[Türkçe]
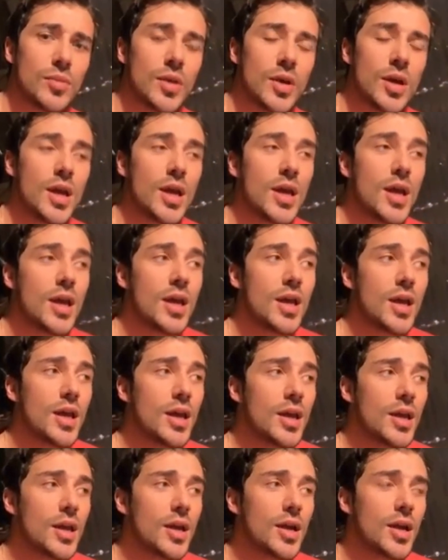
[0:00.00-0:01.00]
Hani şöyle bir
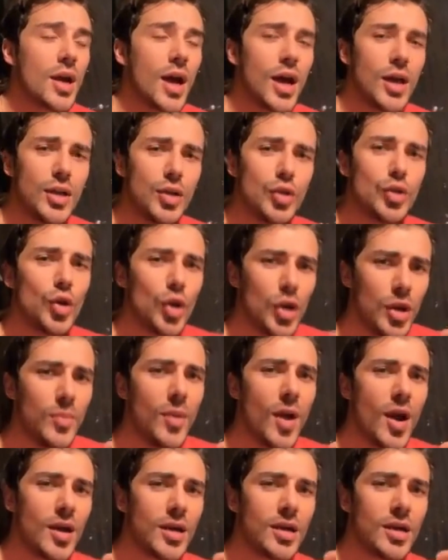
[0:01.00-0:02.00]
hakkım olsa
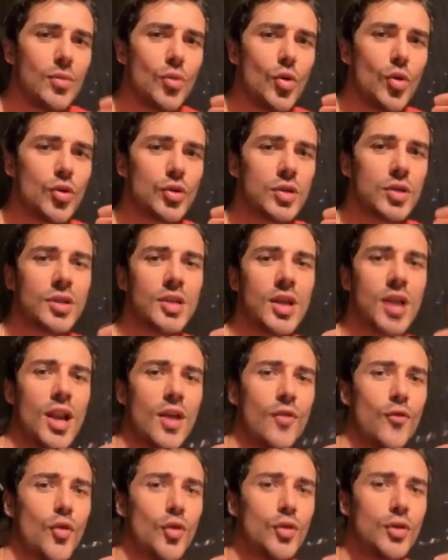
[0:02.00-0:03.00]
telefonla arayıp
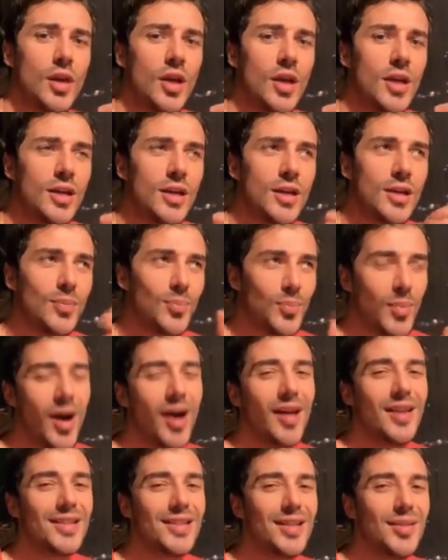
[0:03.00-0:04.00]
bağlanabilsem
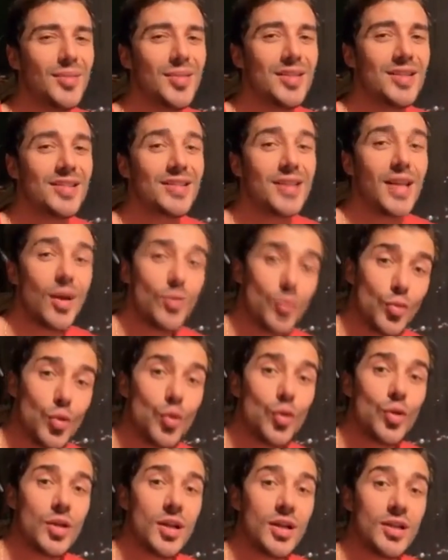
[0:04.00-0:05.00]
kullanacağım ama o hak da
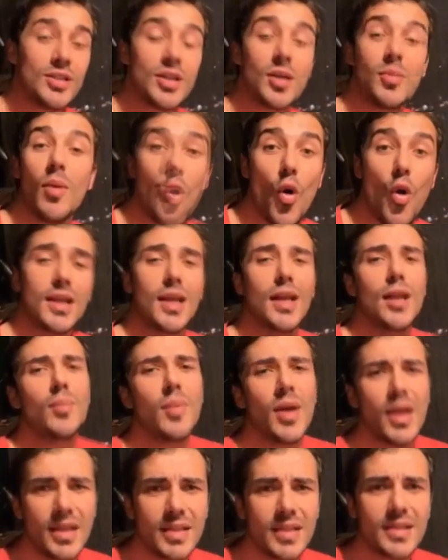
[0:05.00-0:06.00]
yok. Ben
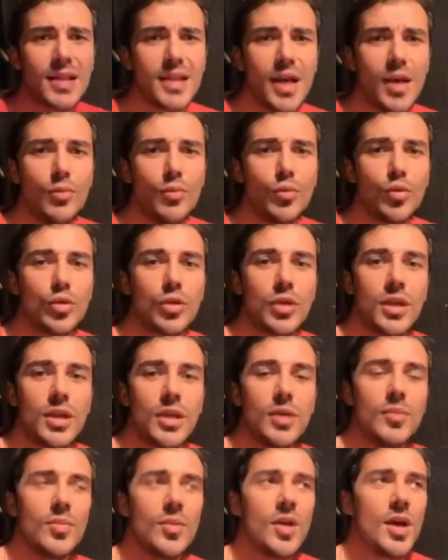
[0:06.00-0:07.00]
Dominik'te de değilim. Ben
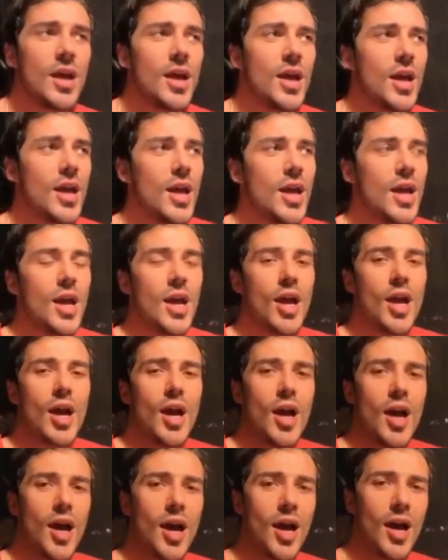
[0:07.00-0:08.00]
İstanbul'dayım.
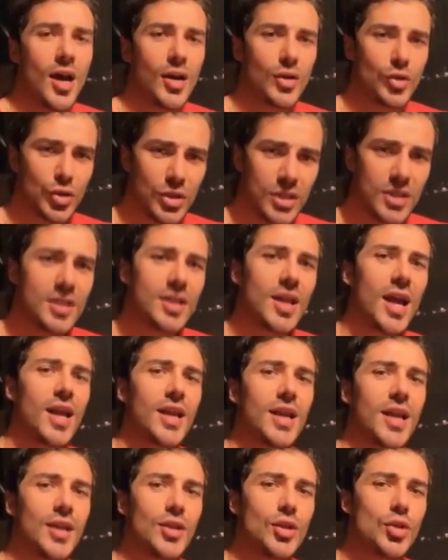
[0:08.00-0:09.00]

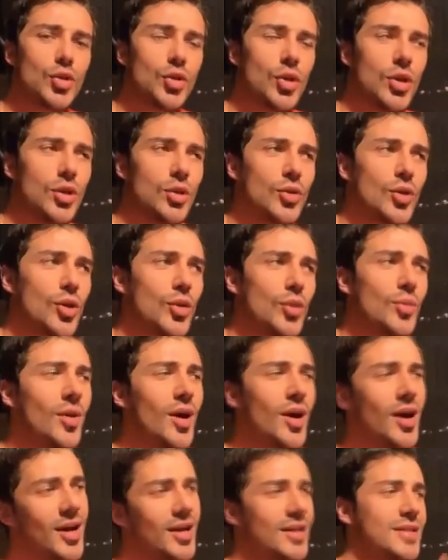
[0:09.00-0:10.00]
Ah, izlerken de
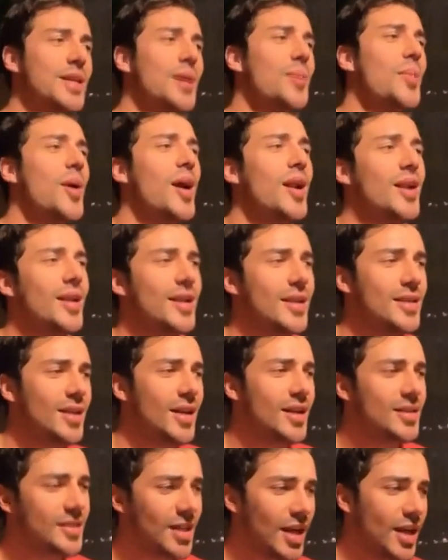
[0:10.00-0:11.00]
şöyle diyorum. Ah
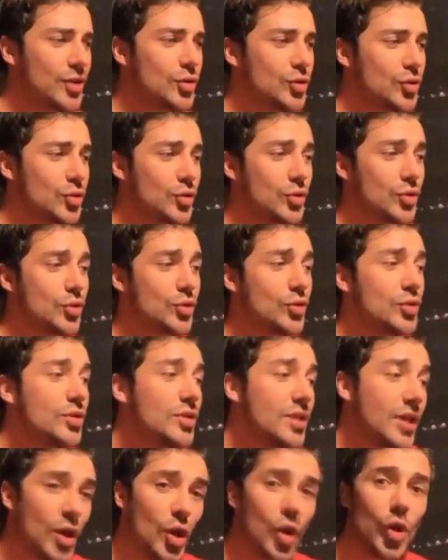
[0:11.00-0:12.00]
Cemal kadar taş
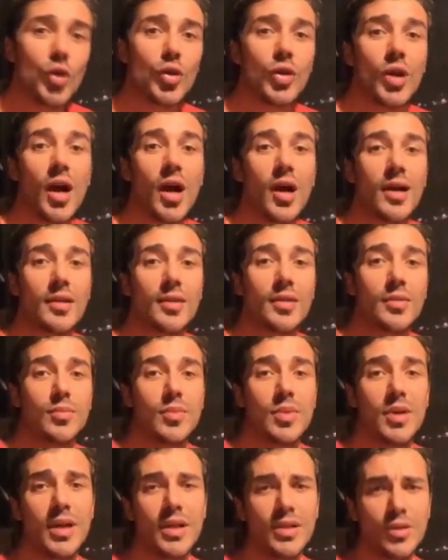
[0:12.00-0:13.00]
düşsün. Kilo da
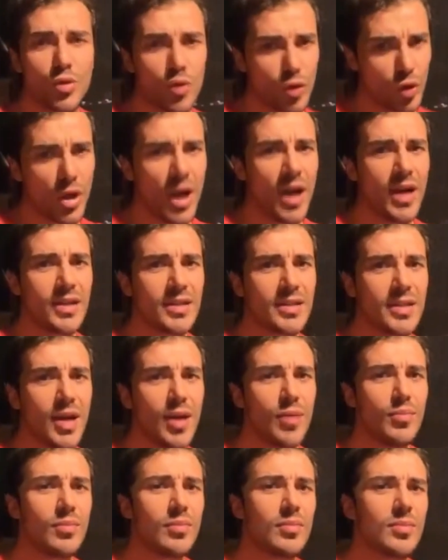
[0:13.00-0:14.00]
aldım biraz.
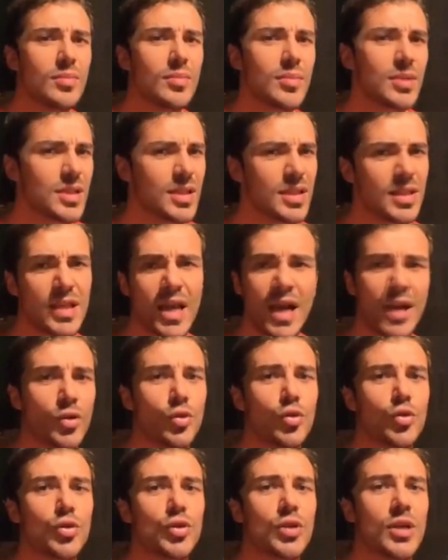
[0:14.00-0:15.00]
Düşersem
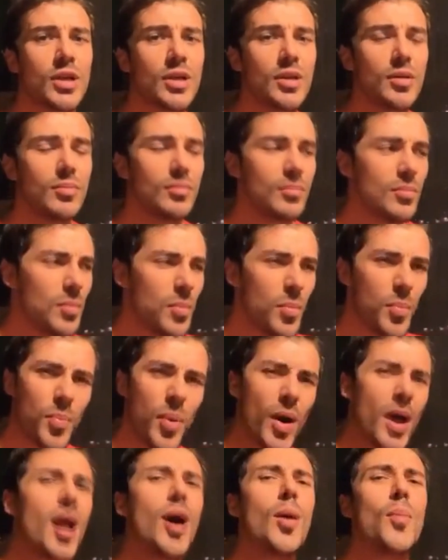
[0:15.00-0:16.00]
sert düşerim.
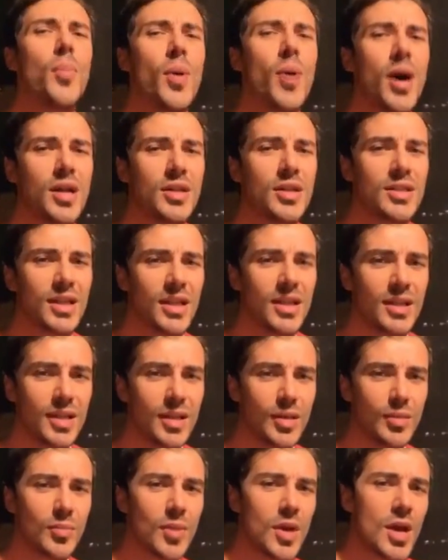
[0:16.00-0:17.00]
Paramparça
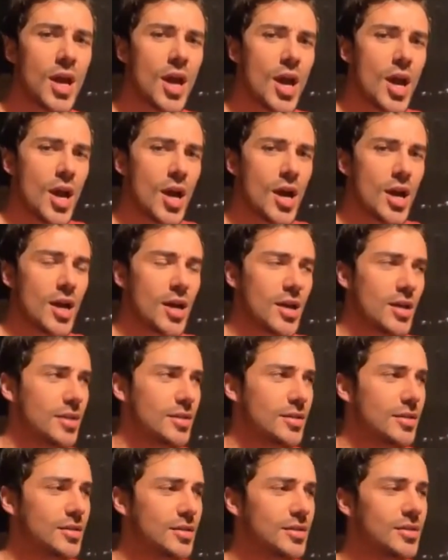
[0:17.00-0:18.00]
ederim
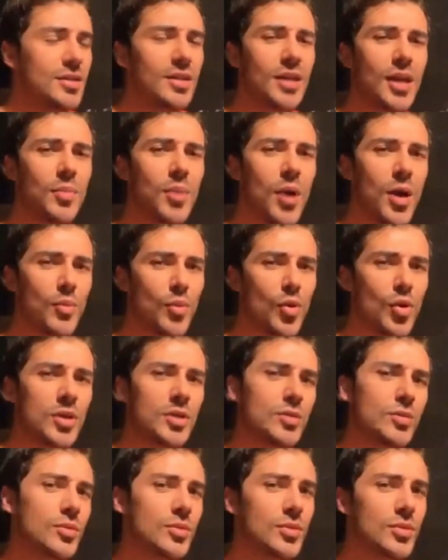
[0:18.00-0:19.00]
diye ben
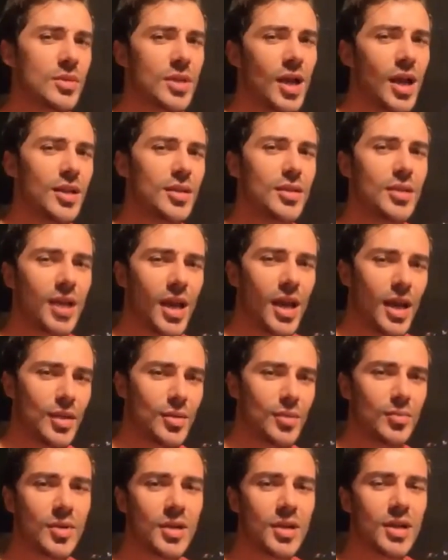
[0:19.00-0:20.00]
böyle kendi
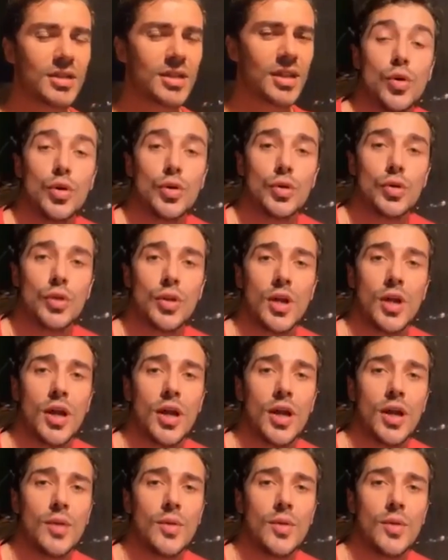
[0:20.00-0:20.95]
kendime bu konular